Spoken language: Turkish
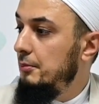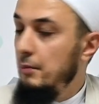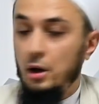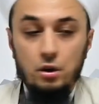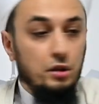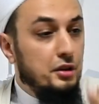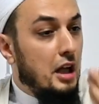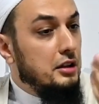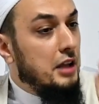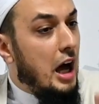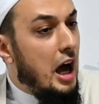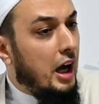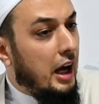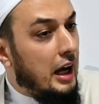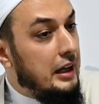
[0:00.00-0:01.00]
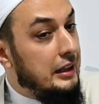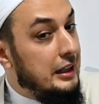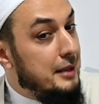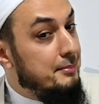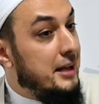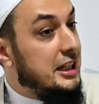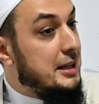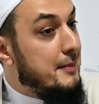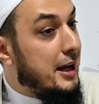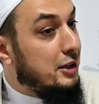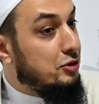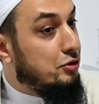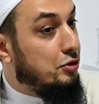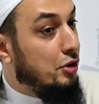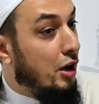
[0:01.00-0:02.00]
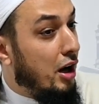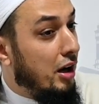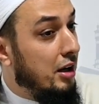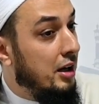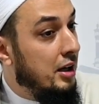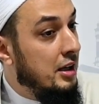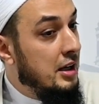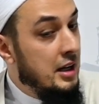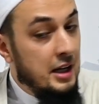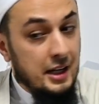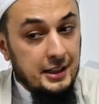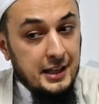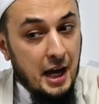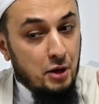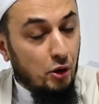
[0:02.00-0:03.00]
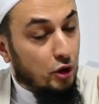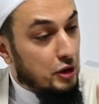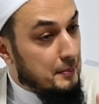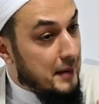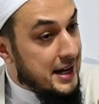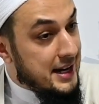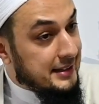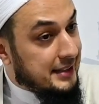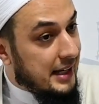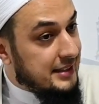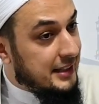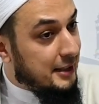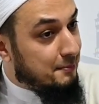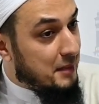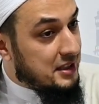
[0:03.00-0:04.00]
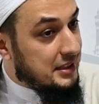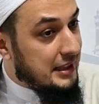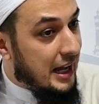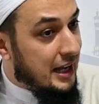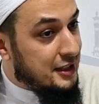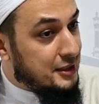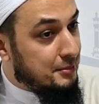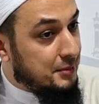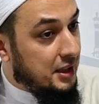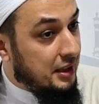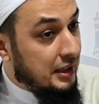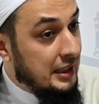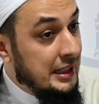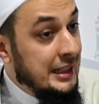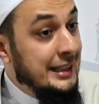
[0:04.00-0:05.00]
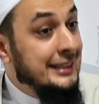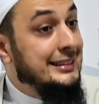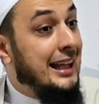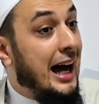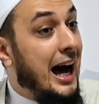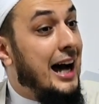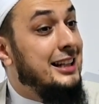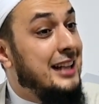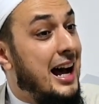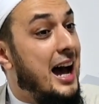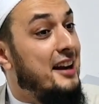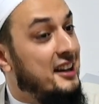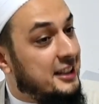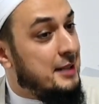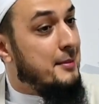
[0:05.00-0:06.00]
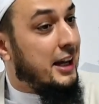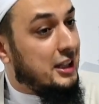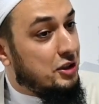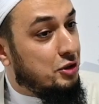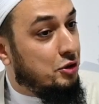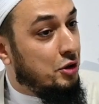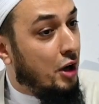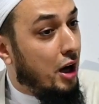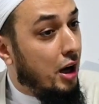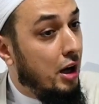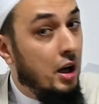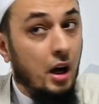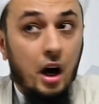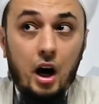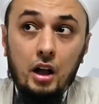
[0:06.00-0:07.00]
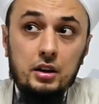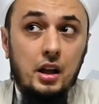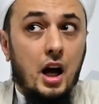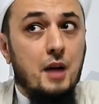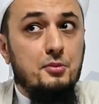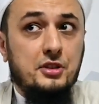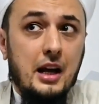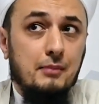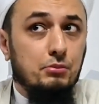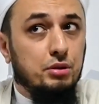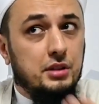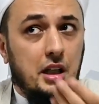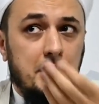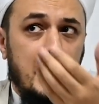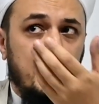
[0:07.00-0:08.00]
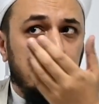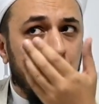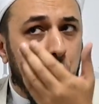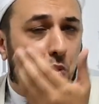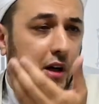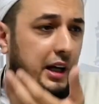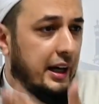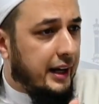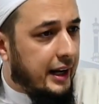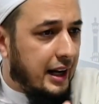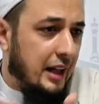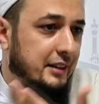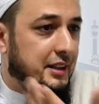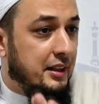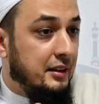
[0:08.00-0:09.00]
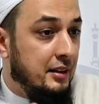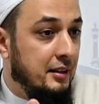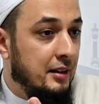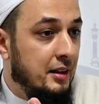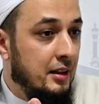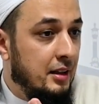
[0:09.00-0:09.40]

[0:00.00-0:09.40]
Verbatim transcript: Ben ondan daha hayırlıyım. Ne demek istiyor? Yani onun bana secde etmesi lazımdı. Daha daha ne demek istiyor? Allah'ım sen burada yanlış mı karar aldın.